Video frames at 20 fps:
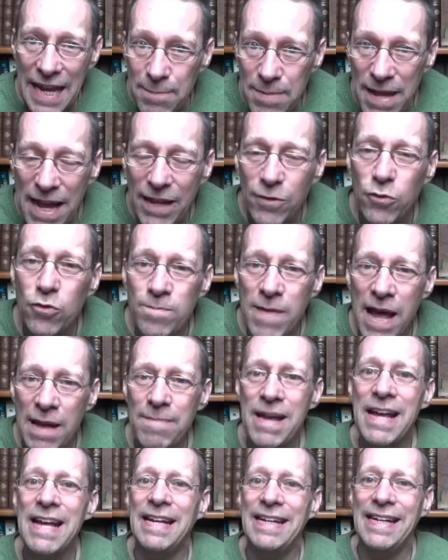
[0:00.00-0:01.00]
Eh bien
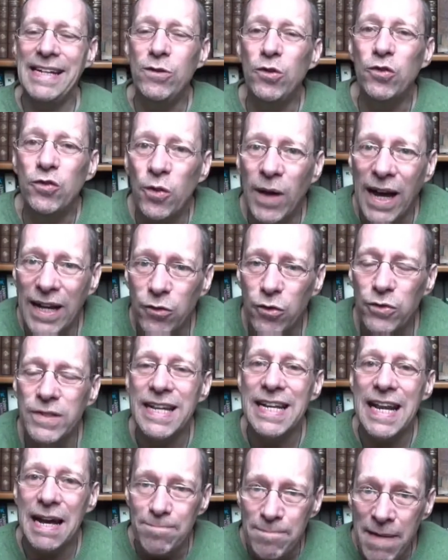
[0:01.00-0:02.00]
nous-mêmes, il nous sera donné
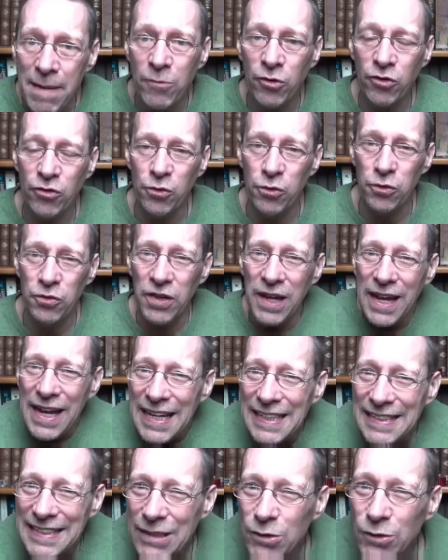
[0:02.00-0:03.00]
la même chose.
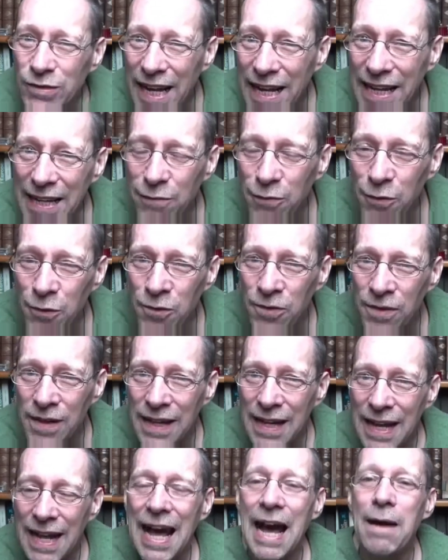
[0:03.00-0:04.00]
Si nous arrivons
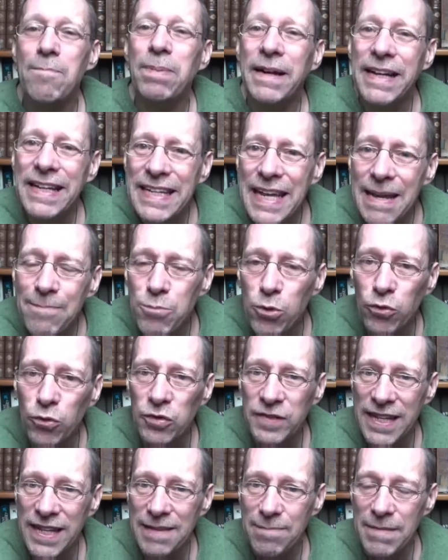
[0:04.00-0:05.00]
à prier pour nos
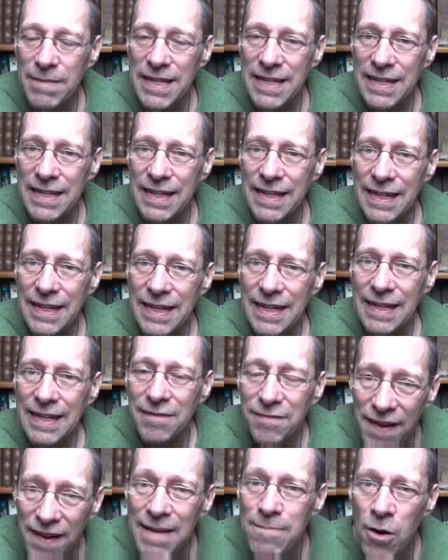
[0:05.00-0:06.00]
ennemis,
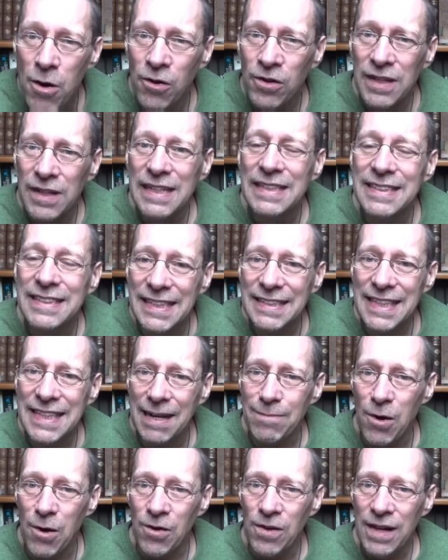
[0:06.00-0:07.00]
vraiment,
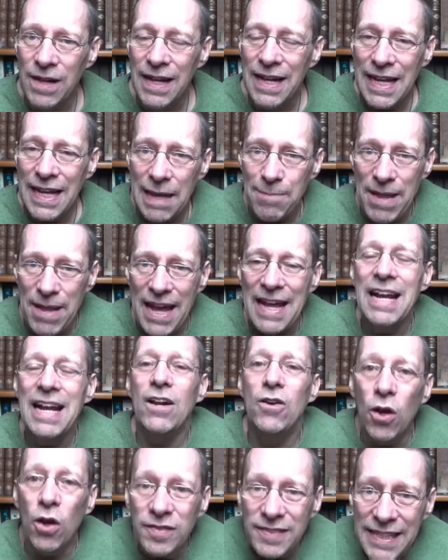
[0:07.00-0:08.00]
sincèrement, eh bien
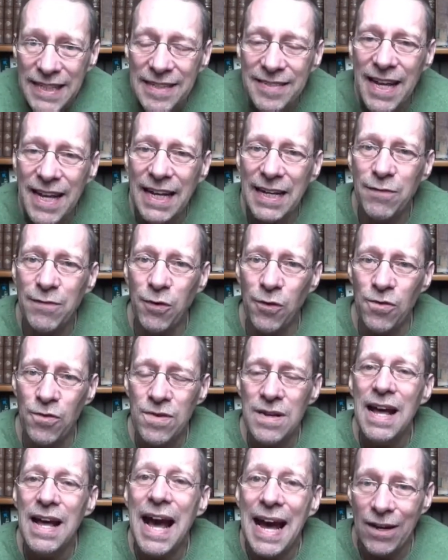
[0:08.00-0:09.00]
lorsqu'ils arriveront
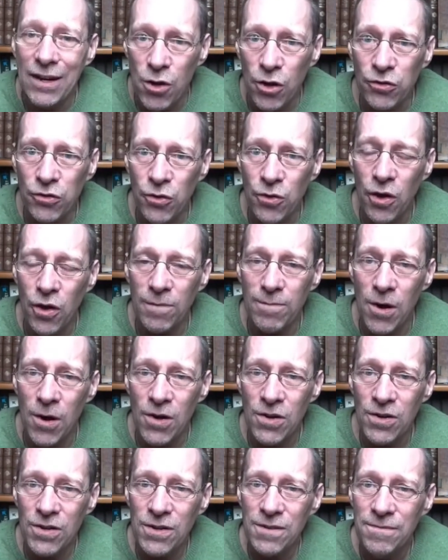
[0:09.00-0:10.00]
à l'heure de leur
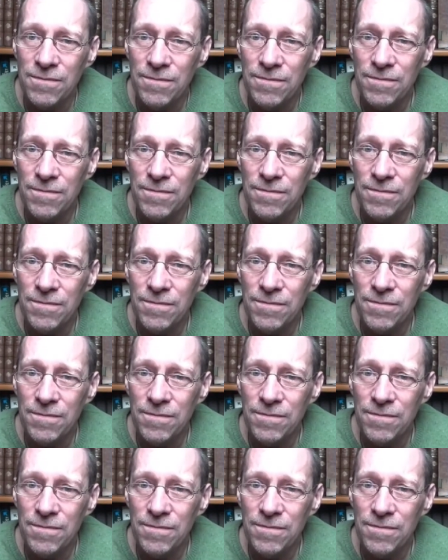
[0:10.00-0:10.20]
mort,